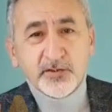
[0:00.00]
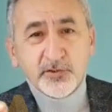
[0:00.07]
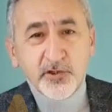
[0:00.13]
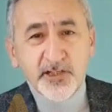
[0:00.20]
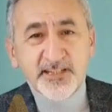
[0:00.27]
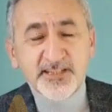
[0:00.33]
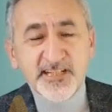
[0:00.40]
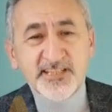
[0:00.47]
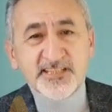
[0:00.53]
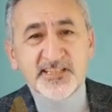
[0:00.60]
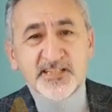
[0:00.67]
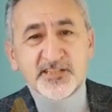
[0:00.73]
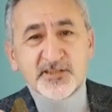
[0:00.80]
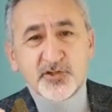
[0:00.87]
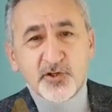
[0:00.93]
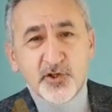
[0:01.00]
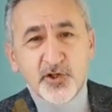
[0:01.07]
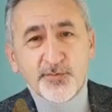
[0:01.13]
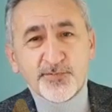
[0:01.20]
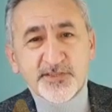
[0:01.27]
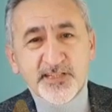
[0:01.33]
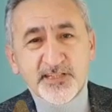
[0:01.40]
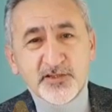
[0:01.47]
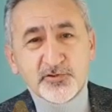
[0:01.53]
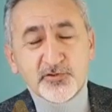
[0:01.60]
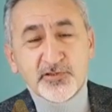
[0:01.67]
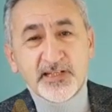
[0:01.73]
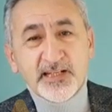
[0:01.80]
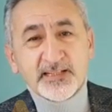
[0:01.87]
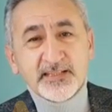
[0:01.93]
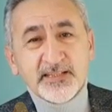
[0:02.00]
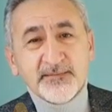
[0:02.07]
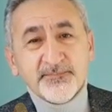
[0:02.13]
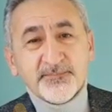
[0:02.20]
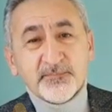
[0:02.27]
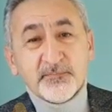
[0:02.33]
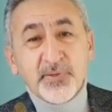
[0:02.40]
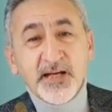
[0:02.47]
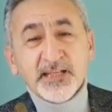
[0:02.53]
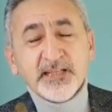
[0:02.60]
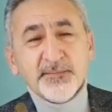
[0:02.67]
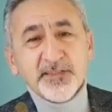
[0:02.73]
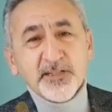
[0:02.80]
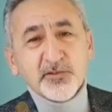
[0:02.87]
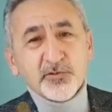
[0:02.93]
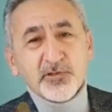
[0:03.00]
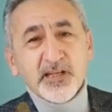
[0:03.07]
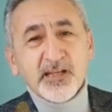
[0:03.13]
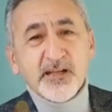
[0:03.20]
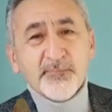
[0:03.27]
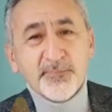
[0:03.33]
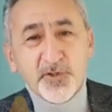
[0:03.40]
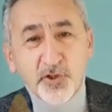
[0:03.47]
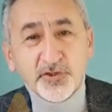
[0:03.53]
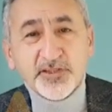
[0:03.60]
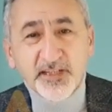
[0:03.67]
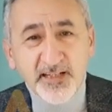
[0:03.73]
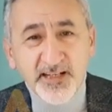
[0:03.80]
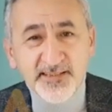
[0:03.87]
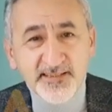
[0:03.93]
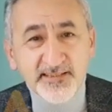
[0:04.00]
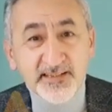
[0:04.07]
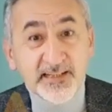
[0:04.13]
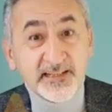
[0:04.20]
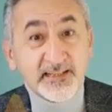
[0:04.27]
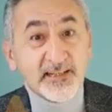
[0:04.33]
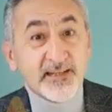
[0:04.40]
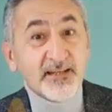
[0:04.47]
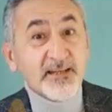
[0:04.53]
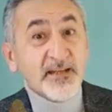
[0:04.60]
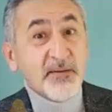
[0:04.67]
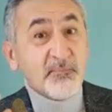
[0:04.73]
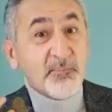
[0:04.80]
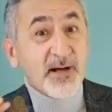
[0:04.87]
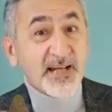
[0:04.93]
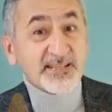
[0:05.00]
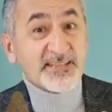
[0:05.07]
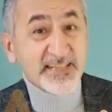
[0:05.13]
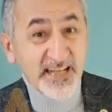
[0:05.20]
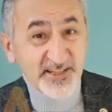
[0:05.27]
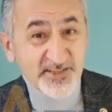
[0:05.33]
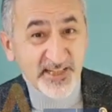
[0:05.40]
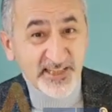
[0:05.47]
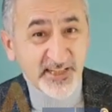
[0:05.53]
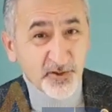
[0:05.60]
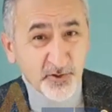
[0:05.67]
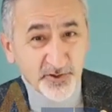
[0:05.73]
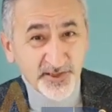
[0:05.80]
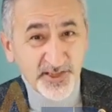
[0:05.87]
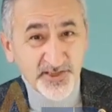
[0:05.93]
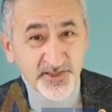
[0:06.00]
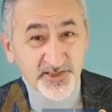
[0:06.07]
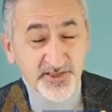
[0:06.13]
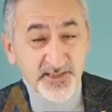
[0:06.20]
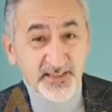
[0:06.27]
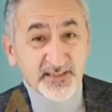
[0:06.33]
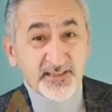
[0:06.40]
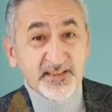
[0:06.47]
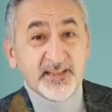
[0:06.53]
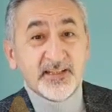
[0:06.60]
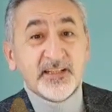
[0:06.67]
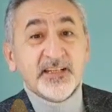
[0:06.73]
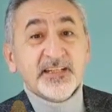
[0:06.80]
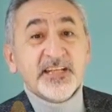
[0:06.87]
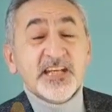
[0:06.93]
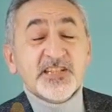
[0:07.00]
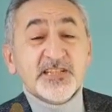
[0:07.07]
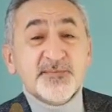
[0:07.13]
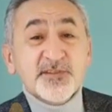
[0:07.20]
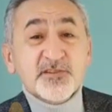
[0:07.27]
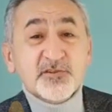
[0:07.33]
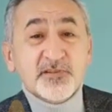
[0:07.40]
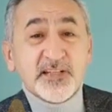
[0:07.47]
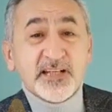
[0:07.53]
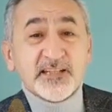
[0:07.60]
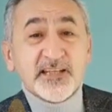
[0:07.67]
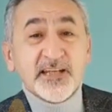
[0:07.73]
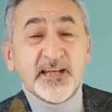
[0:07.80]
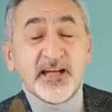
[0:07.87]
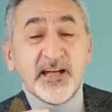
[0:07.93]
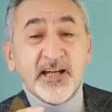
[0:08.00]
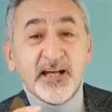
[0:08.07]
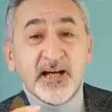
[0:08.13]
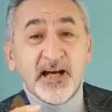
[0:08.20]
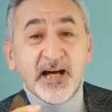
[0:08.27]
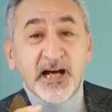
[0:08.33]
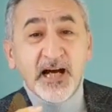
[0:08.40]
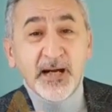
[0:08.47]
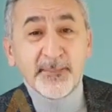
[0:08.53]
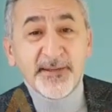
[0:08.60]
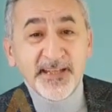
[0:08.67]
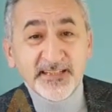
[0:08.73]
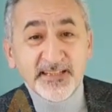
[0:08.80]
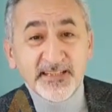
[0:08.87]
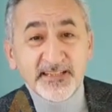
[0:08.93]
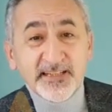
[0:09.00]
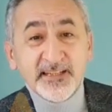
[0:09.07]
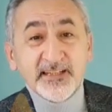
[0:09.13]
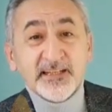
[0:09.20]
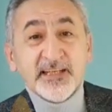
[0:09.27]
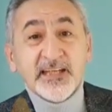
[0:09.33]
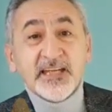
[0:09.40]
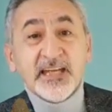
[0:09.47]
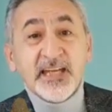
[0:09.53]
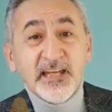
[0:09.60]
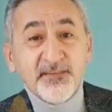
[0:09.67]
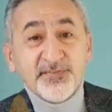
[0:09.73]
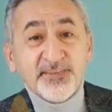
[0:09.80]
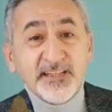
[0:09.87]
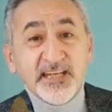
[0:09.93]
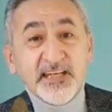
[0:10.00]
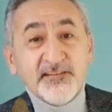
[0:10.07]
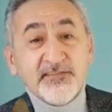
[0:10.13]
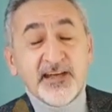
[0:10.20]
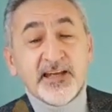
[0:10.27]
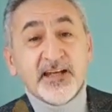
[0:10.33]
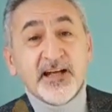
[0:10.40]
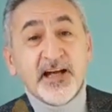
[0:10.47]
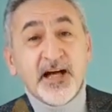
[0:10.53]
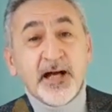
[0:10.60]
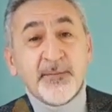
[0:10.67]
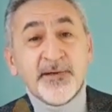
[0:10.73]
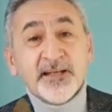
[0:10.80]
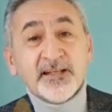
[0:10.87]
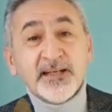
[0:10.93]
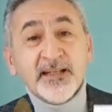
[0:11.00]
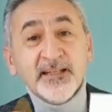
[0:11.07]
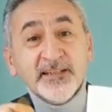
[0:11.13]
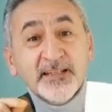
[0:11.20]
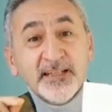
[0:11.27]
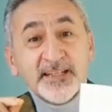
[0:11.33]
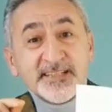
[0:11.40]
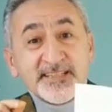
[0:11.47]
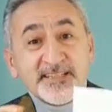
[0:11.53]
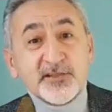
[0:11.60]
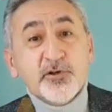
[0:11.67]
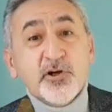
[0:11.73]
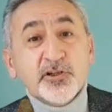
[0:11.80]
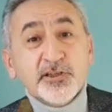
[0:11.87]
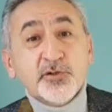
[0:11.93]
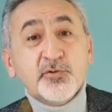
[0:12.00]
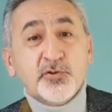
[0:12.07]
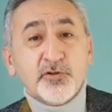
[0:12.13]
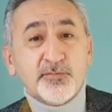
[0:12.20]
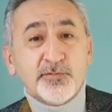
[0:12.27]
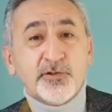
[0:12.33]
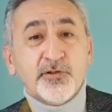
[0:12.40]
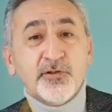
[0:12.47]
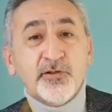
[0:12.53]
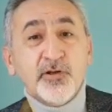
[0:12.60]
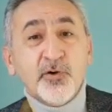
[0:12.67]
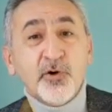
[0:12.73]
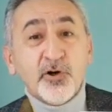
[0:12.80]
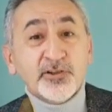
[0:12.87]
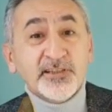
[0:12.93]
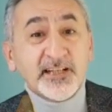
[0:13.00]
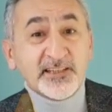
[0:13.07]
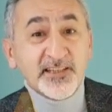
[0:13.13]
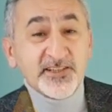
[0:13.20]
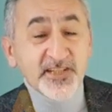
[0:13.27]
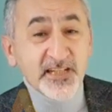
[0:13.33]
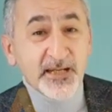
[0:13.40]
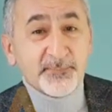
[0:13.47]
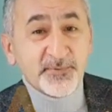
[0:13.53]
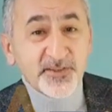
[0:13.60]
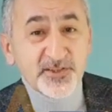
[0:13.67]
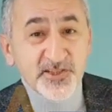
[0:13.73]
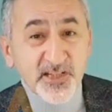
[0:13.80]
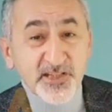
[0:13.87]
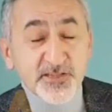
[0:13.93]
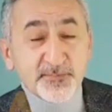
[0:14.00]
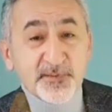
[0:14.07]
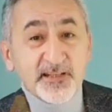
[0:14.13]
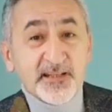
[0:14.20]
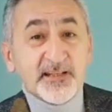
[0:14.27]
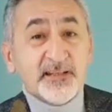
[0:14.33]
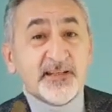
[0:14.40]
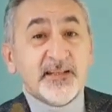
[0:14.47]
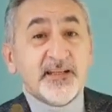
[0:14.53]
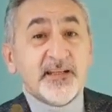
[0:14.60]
Göreceksiniz önümüzdeki günlerde pandemide kullanılan Biontech aşısıyla ilgili bazı gerçekler ortaya çıkacak. Geçtiğimiz günlerde ABD'de FDA ve Amerikan Sigorta Kurumu ortaklaşa yaptığı çalışmada